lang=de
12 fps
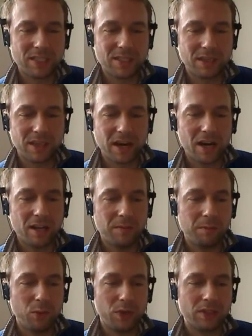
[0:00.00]
in zehn
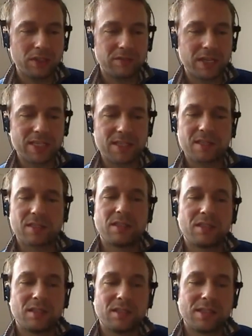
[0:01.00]
Jahren
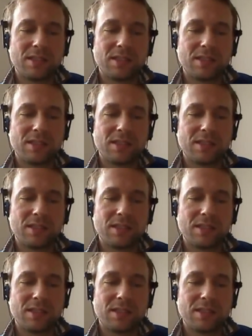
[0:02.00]
möglicherweise äh,